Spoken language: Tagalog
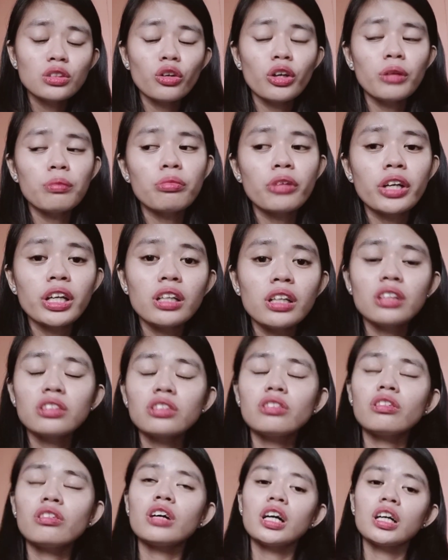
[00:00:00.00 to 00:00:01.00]
So, I pray
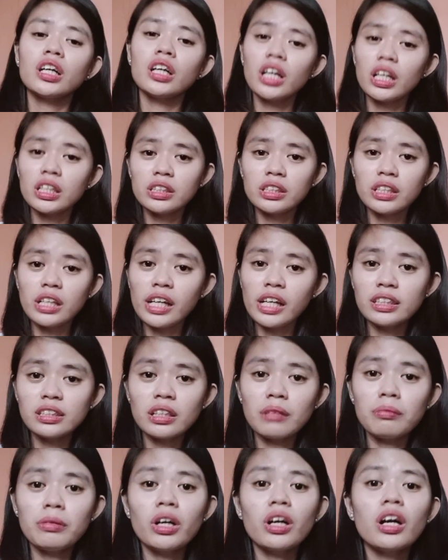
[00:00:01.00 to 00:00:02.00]
na to kang God, guys,
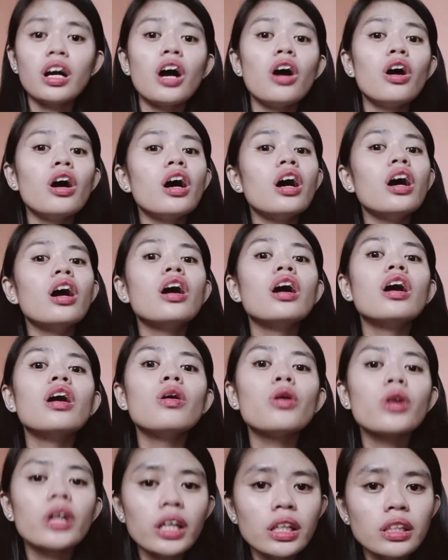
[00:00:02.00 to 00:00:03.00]
na
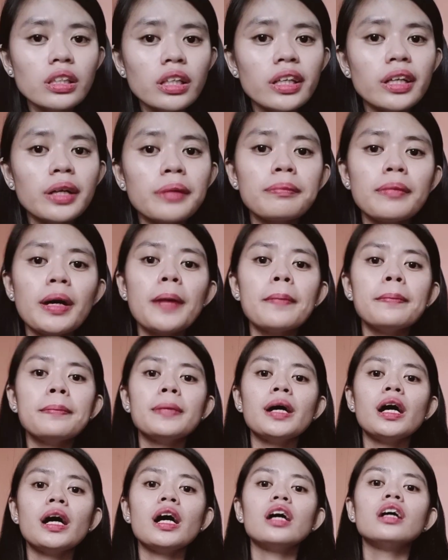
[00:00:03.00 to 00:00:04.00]
magka-okay na yung
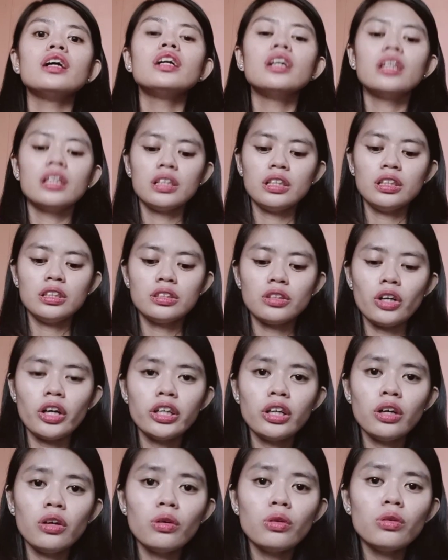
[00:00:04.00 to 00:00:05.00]
mama. So,
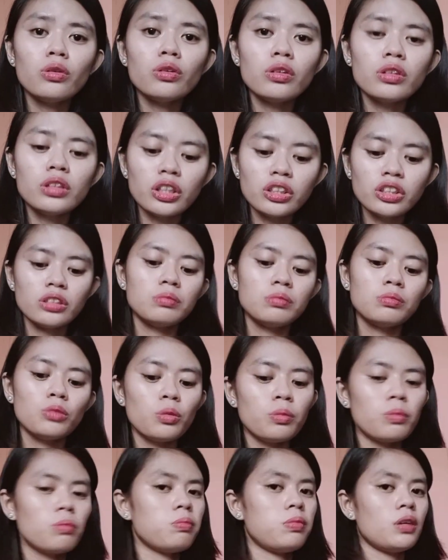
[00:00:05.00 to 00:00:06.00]
ayaw lang yun
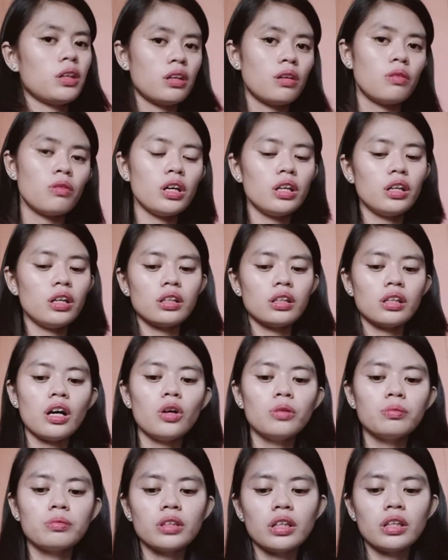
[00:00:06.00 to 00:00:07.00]
mo pagkawalag
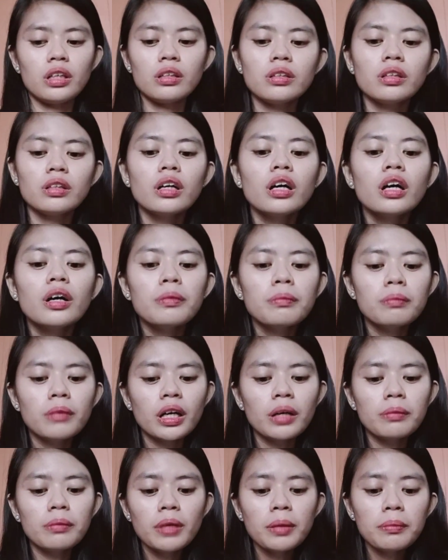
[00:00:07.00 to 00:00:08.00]
laong
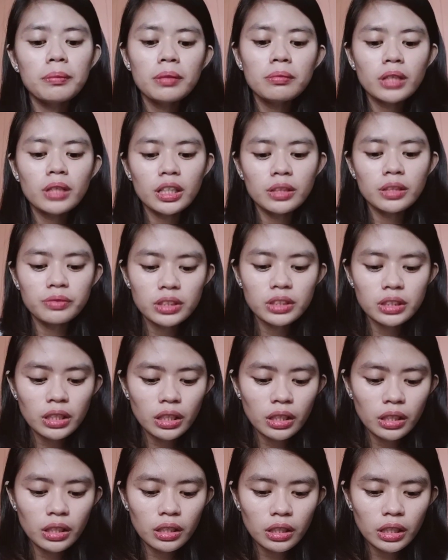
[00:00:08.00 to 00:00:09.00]
ma Mama Marbs.